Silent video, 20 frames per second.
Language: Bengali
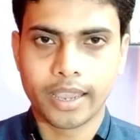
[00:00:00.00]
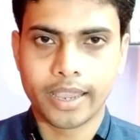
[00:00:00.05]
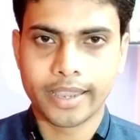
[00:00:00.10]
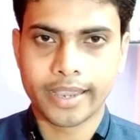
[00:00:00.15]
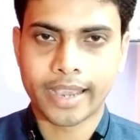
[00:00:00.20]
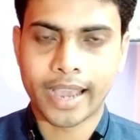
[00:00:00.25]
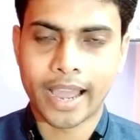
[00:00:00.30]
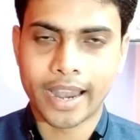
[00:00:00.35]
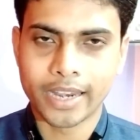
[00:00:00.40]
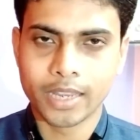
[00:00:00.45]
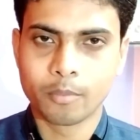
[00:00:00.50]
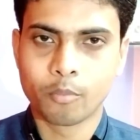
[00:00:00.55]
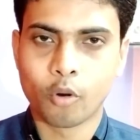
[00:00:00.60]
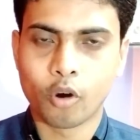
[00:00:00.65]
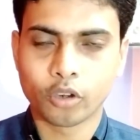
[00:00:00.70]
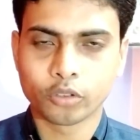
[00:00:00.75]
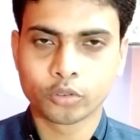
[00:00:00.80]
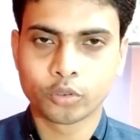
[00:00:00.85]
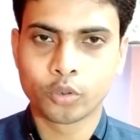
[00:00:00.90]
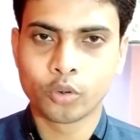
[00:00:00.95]
এই খালি
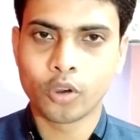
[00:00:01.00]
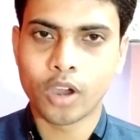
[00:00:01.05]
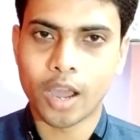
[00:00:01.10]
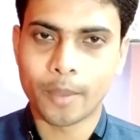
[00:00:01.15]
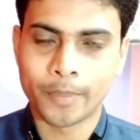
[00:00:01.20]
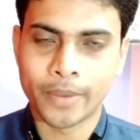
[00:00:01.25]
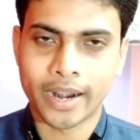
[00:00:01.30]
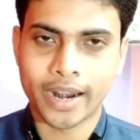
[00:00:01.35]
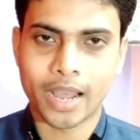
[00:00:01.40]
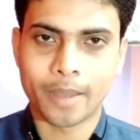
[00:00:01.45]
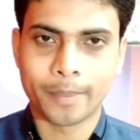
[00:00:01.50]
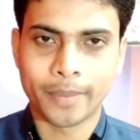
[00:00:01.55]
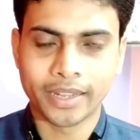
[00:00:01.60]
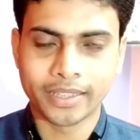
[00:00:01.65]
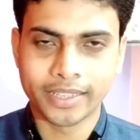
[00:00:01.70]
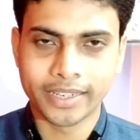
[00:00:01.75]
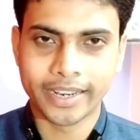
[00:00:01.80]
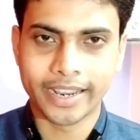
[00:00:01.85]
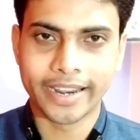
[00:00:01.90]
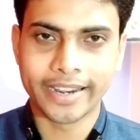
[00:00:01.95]
বক্সগুলো আপনারা
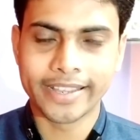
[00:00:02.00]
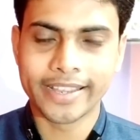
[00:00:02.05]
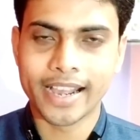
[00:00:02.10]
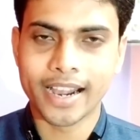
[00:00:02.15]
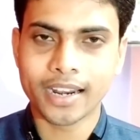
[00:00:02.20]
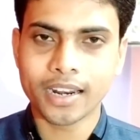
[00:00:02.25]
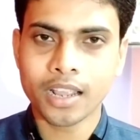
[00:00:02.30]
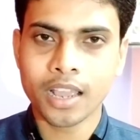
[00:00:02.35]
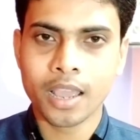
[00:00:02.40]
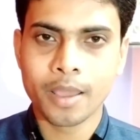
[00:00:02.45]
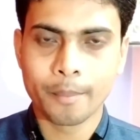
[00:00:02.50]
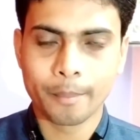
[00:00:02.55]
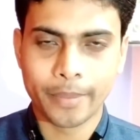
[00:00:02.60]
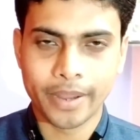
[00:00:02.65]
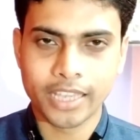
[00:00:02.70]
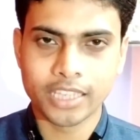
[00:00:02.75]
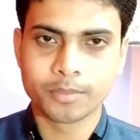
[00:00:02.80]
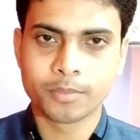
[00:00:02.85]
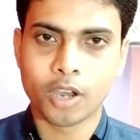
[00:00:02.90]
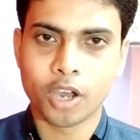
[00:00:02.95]
আপনাদের এরিয়ার
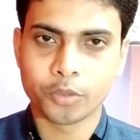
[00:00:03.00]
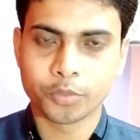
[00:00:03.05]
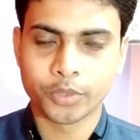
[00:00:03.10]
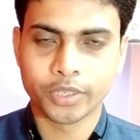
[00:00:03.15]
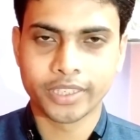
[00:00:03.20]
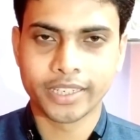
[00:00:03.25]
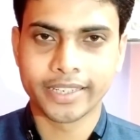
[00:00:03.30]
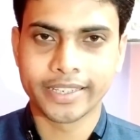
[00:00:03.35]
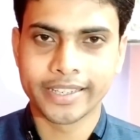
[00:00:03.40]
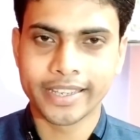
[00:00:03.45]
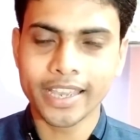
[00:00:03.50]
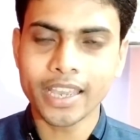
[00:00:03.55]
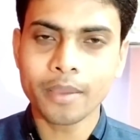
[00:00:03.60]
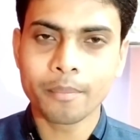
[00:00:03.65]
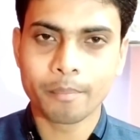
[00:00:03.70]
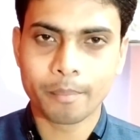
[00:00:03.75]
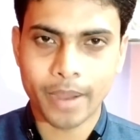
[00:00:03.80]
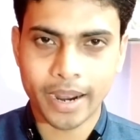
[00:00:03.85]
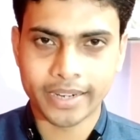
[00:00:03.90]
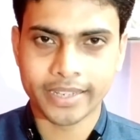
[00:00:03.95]
প্রেস বা অফসেটে গিয়ে
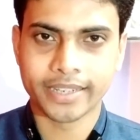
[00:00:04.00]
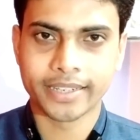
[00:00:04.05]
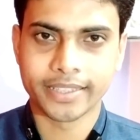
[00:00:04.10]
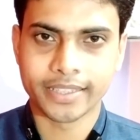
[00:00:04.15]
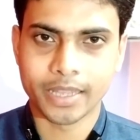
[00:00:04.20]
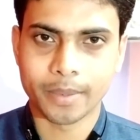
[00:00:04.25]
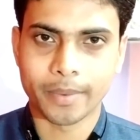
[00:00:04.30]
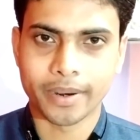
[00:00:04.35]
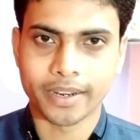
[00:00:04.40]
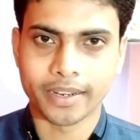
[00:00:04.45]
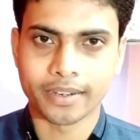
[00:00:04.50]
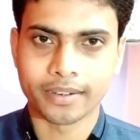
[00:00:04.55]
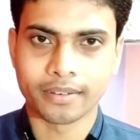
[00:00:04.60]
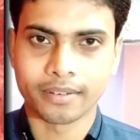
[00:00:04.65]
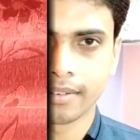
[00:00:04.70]
বানিয়ে নিতে পারেন